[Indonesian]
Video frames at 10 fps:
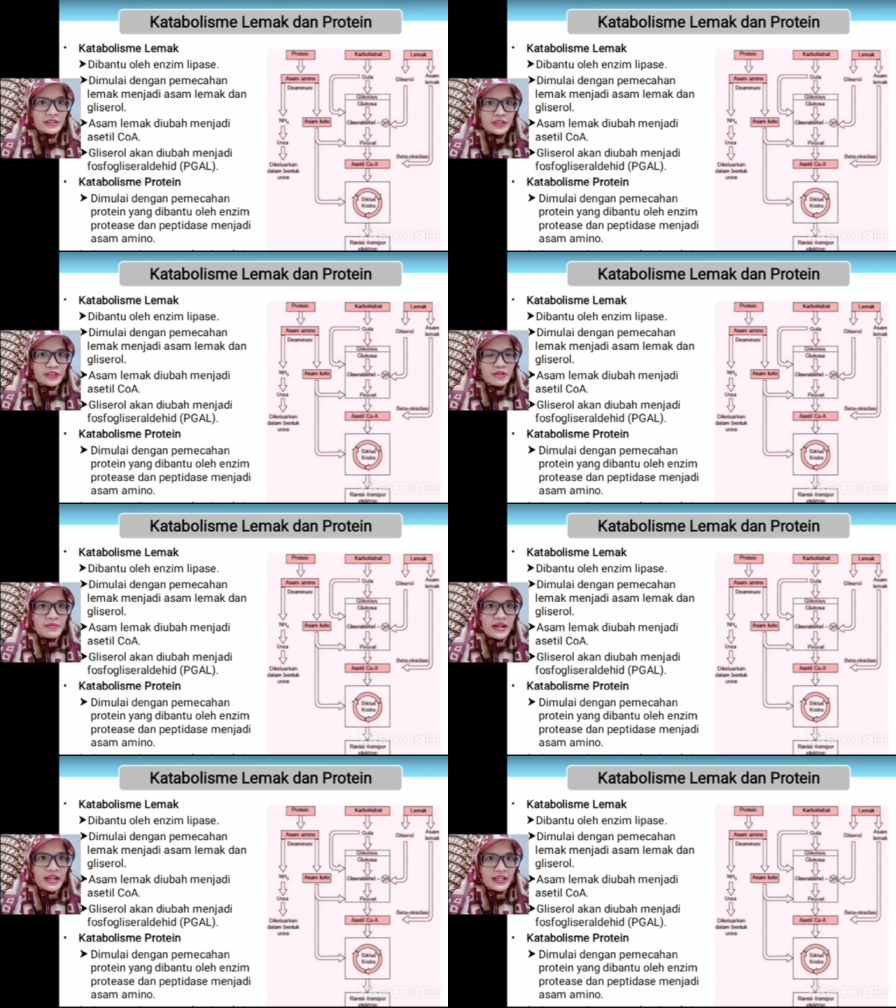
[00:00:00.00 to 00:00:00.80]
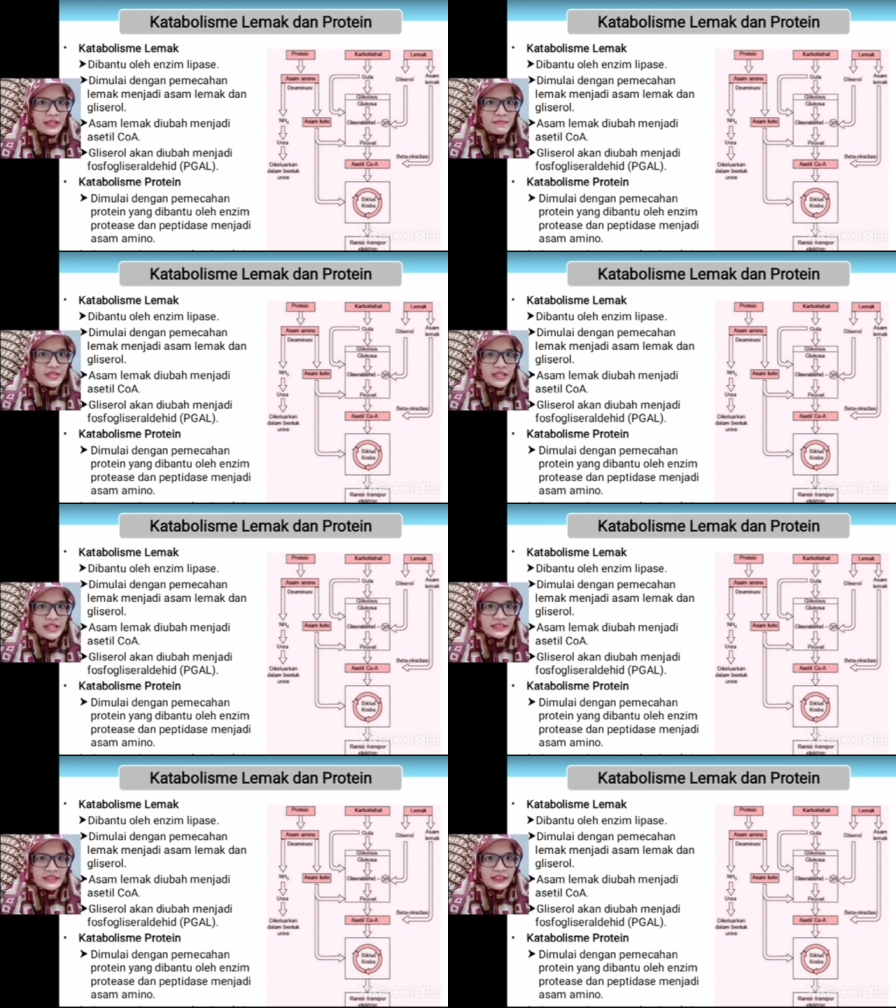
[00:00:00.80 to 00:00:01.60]
terus diubah lagi
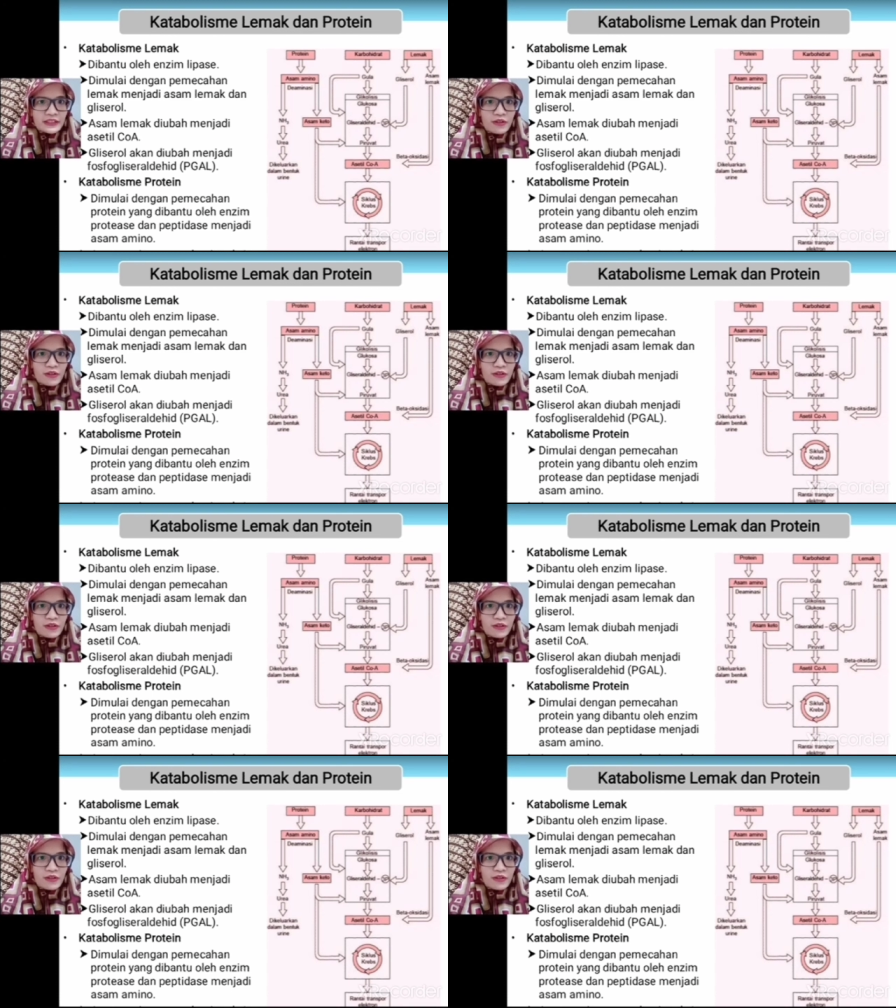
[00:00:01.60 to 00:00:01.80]
menjadi asetil